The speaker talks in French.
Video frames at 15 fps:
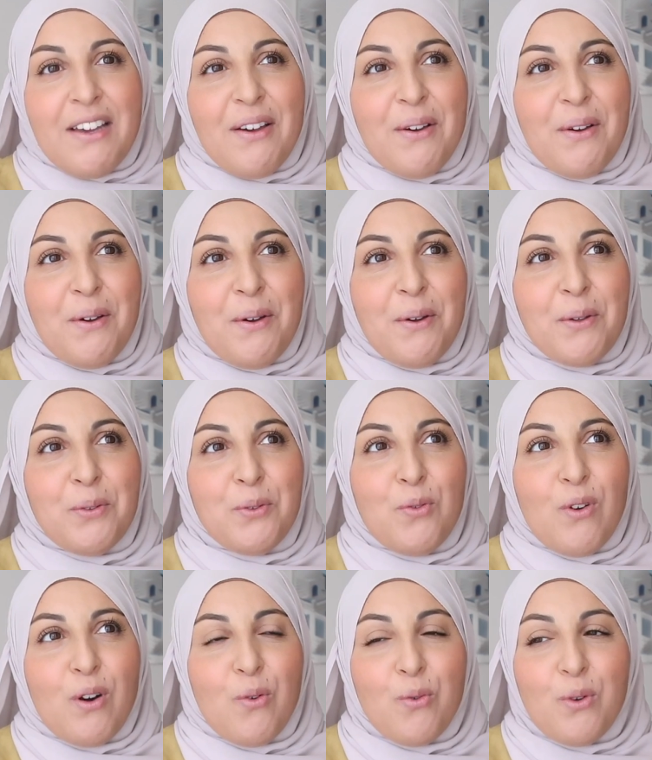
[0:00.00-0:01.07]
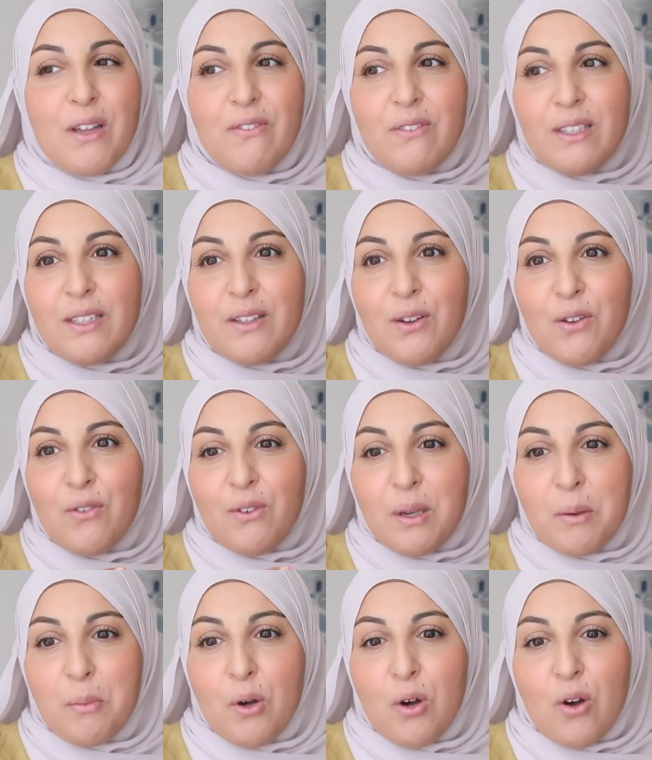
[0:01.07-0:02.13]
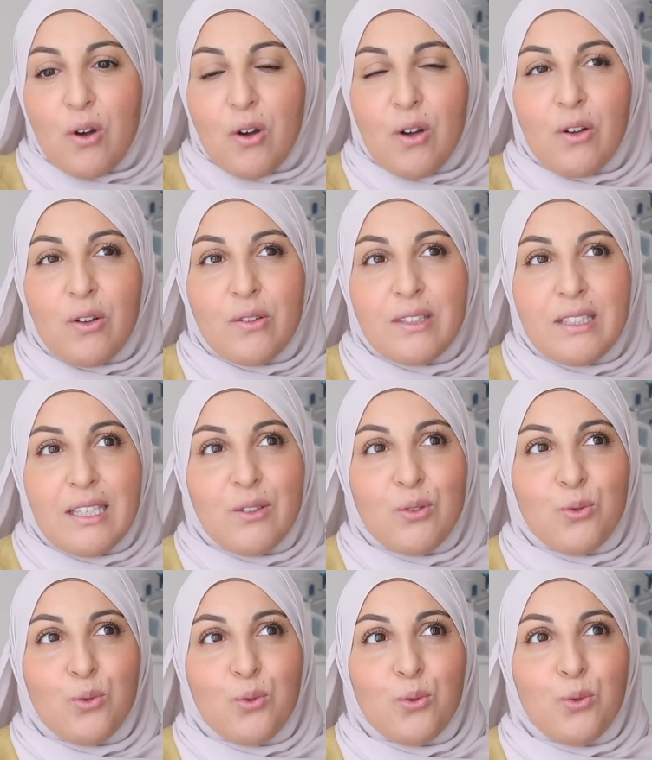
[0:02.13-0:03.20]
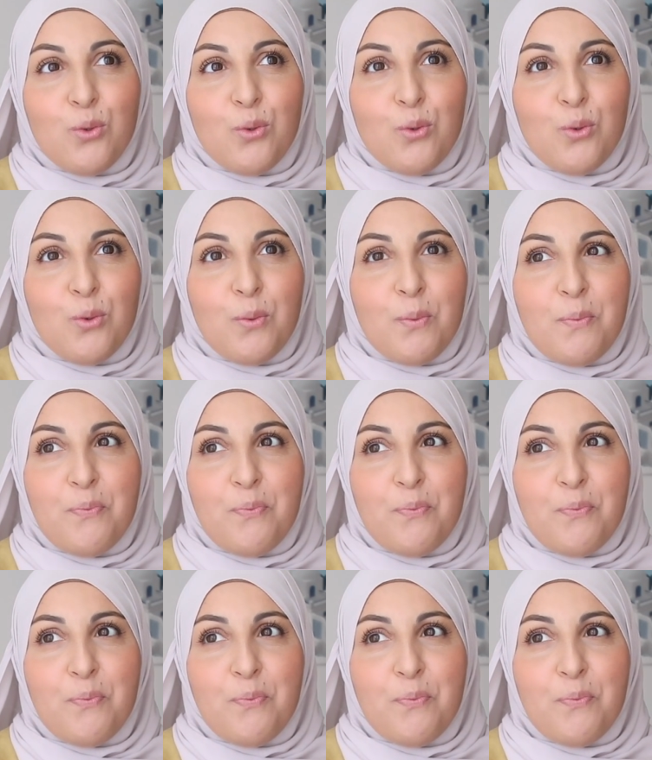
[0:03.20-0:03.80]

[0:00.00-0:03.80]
donc voilà, on avait vraiment en tête de,